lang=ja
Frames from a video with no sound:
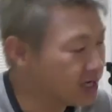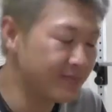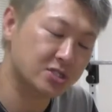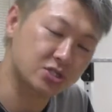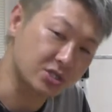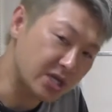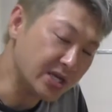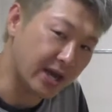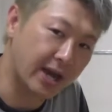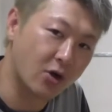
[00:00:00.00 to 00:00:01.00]
まあ次
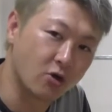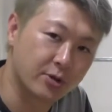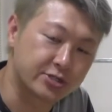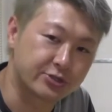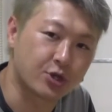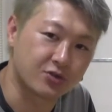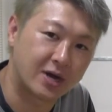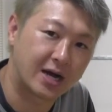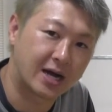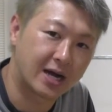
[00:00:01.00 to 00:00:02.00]
ね、応募するとき
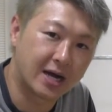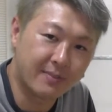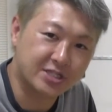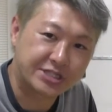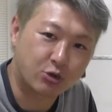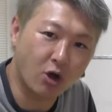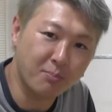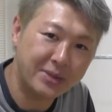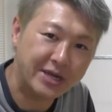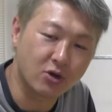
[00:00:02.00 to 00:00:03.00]
は、まあ自己
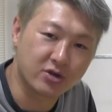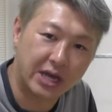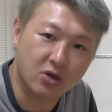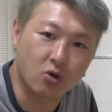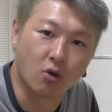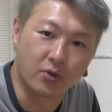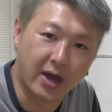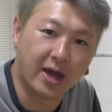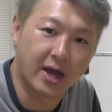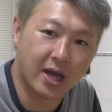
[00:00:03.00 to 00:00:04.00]
アピールを結構
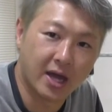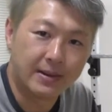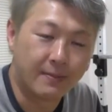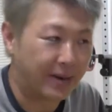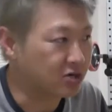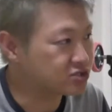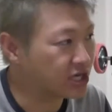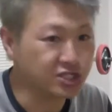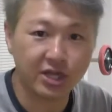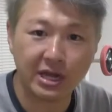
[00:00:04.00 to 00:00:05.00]
ね、バク
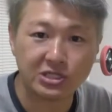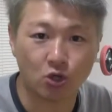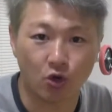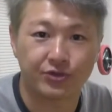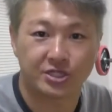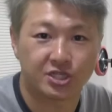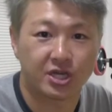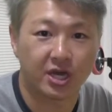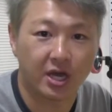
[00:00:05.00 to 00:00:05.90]
転してるやつとかおったし、